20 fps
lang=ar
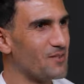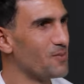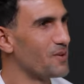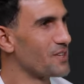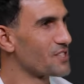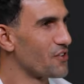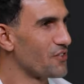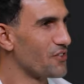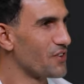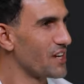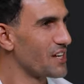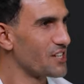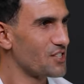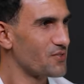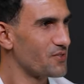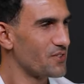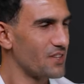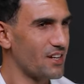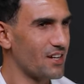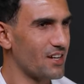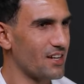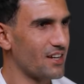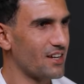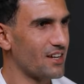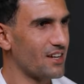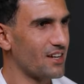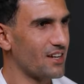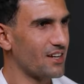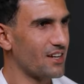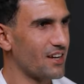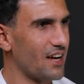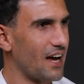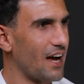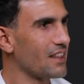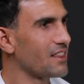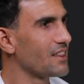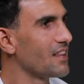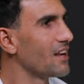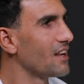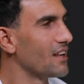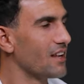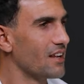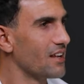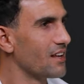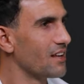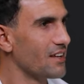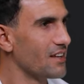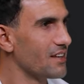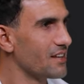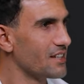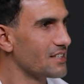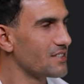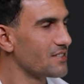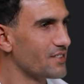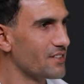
ما شافهاش فحتى الناس